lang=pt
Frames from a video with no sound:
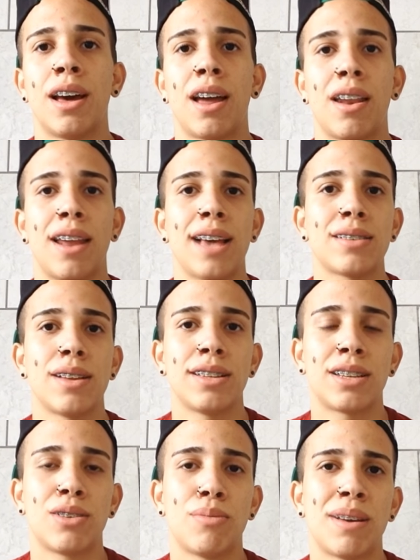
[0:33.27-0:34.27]
É, nessa
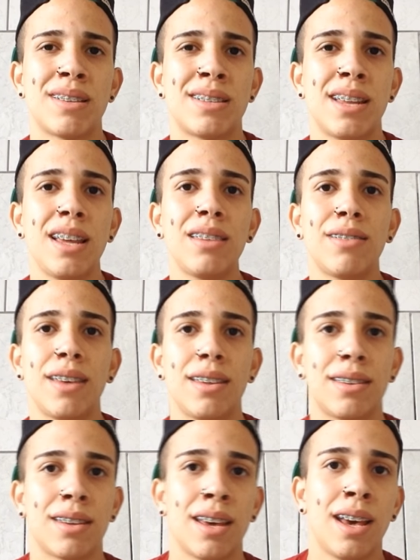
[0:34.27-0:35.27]
entrou mais três
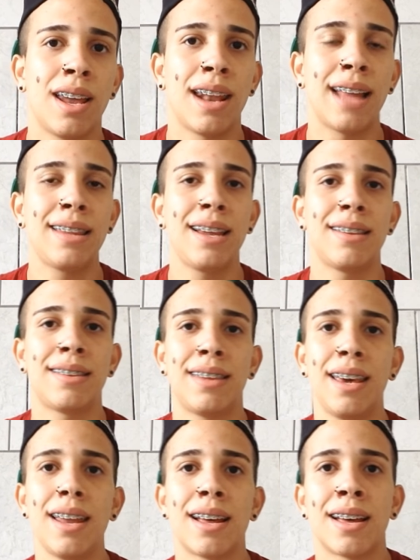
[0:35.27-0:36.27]
vezes. Na
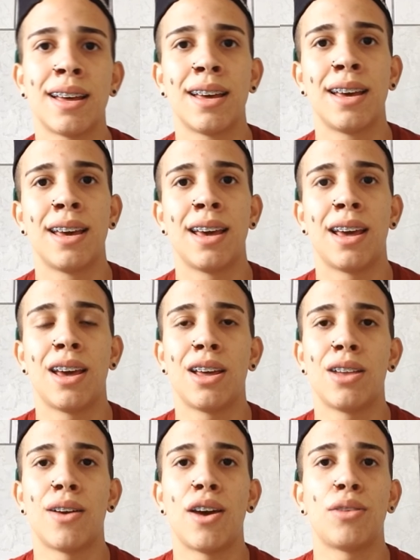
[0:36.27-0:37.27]
terceira,
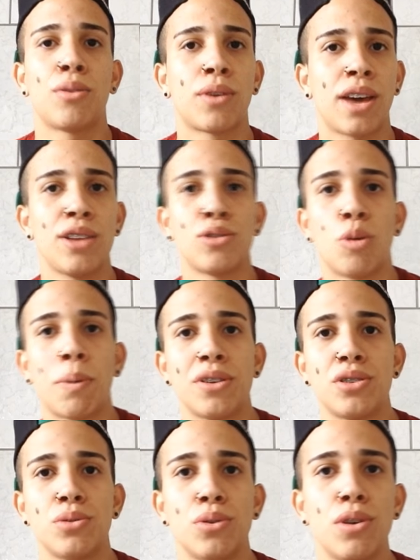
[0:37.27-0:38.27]
é, eu troquei de roupa
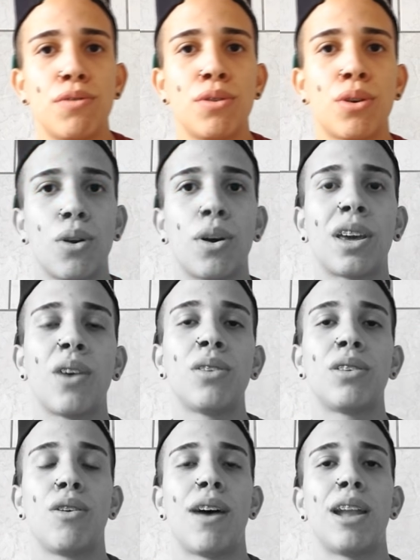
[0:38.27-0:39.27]
de novo, coloquei
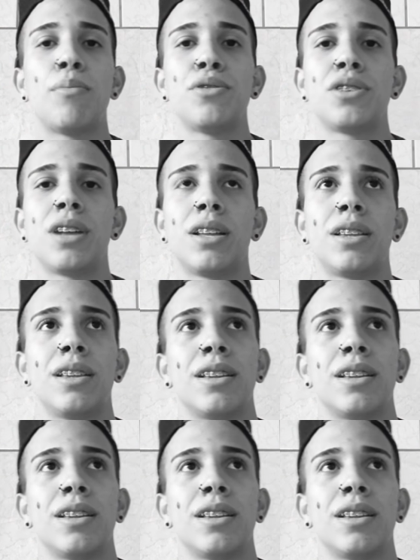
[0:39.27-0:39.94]
o celular na mochila.